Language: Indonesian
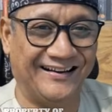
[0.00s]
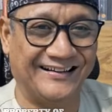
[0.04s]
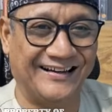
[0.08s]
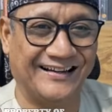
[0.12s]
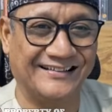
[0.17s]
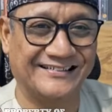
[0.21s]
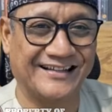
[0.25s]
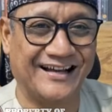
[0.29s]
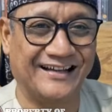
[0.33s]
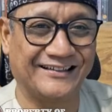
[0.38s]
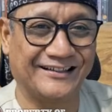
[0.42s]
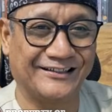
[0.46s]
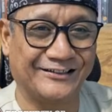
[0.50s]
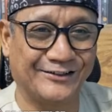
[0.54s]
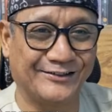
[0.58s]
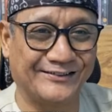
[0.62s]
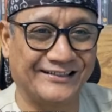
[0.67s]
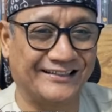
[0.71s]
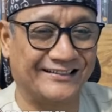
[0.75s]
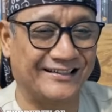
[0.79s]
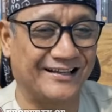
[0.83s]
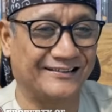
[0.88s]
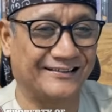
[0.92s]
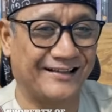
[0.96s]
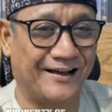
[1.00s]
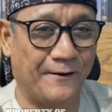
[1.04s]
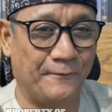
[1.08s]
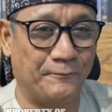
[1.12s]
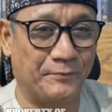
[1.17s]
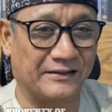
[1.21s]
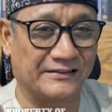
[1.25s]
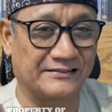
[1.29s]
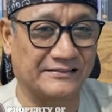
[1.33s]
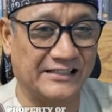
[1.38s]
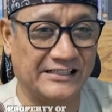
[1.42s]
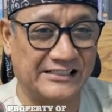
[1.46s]
Dan saat itu kita tahu
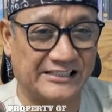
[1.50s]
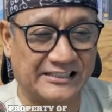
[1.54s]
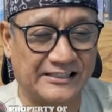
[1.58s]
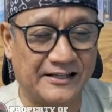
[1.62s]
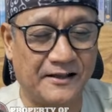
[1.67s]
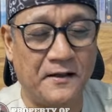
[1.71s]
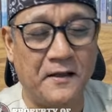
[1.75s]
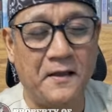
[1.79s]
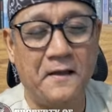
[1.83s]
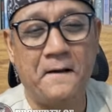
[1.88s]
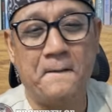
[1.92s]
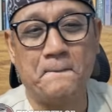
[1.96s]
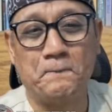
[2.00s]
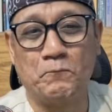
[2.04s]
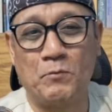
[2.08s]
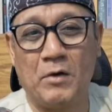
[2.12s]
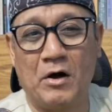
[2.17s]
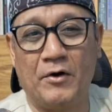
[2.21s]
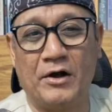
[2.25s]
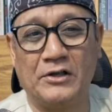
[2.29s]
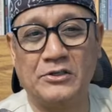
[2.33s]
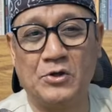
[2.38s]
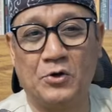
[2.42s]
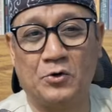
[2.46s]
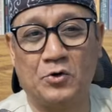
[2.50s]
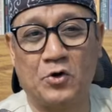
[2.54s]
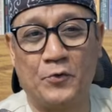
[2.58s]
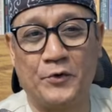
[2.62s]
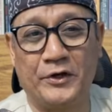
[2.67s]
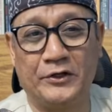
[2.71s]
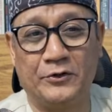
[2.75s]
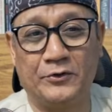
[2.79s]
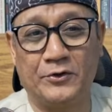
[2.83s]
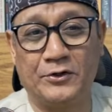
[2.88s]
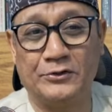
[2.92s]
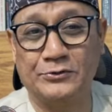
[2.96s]
persis bahwa Joko
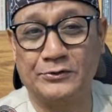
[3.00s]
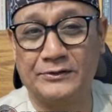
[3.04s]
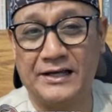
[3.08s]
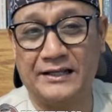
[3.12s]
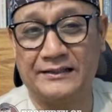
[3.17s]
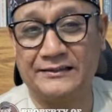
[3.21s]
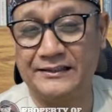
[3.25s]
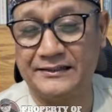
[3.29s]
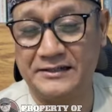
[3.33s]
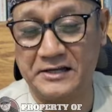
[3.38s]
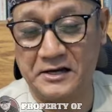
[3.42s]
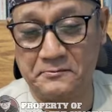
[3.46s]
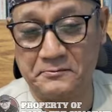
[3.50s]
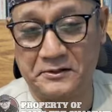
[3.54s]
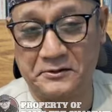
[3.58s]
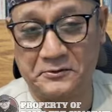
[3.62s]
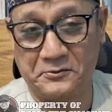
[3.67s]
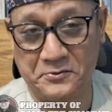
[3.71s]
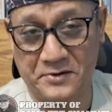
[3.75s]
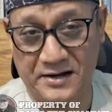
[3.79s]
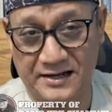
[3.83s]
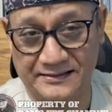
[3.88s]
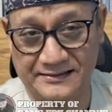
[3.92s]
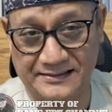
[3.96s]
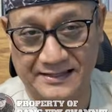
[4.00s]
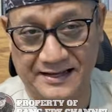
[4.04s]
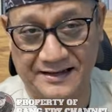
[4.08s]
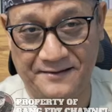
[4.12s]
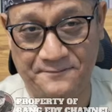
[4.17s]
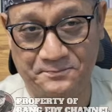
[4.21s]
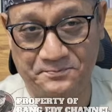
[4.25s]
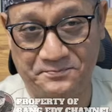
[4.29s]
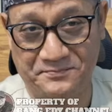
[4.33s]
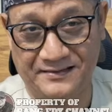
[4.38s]
Widodo sudah tidak berkuasa.